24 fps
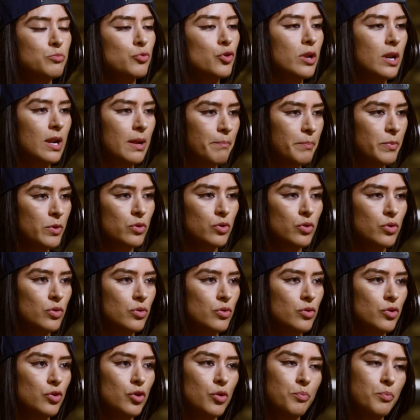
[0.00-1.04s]
muy
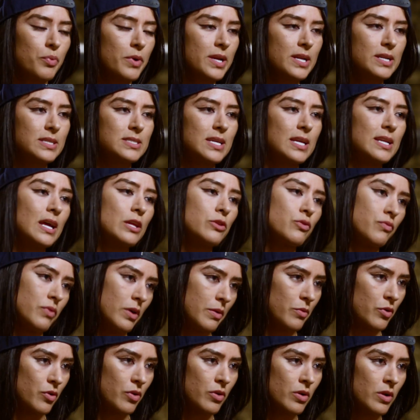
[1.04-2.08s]
rápido, no pueden salir a tu
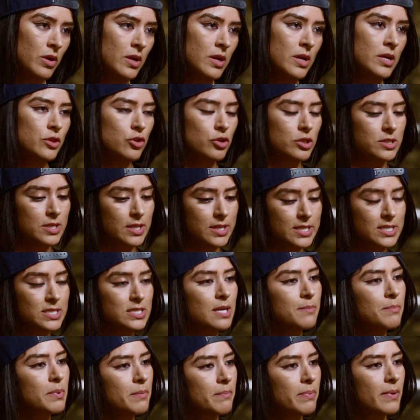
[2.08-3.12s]
favor. Entonces te tienes
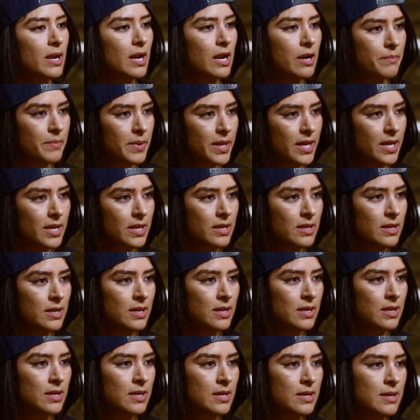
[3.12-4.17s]
que preparar bien,
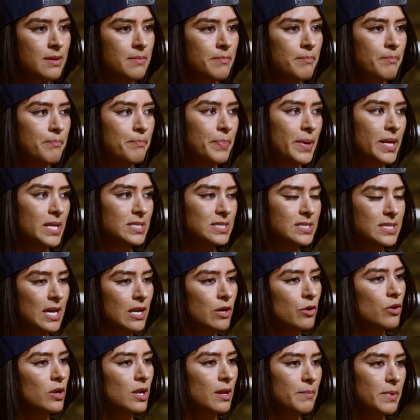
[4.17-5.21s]

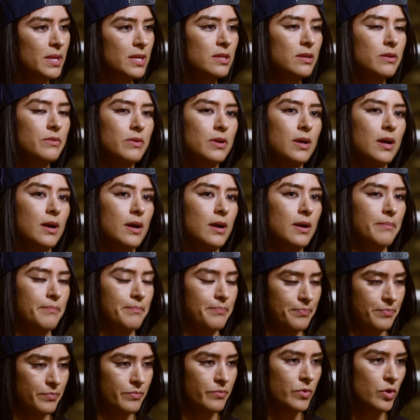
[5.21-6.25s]
pensar con la mente, ah,
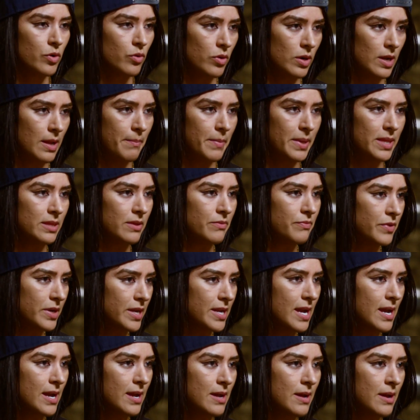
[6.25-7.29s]
con la mente
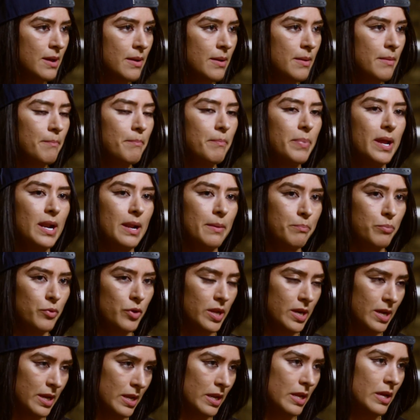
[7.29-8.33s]
fría para
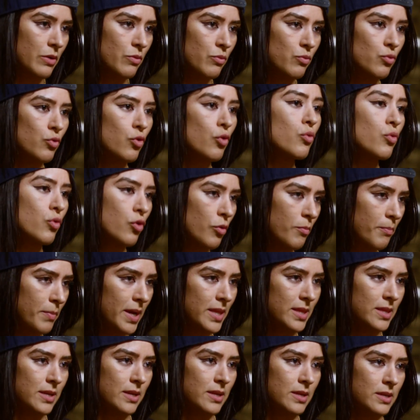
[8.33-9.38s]
poder ganar un,
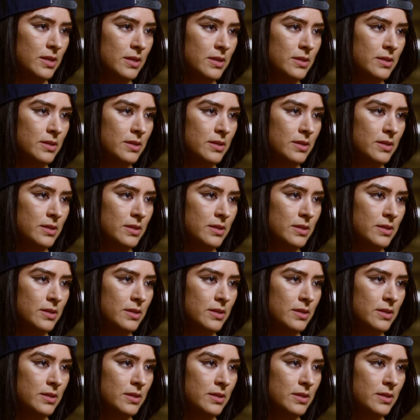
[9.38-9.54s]
combate.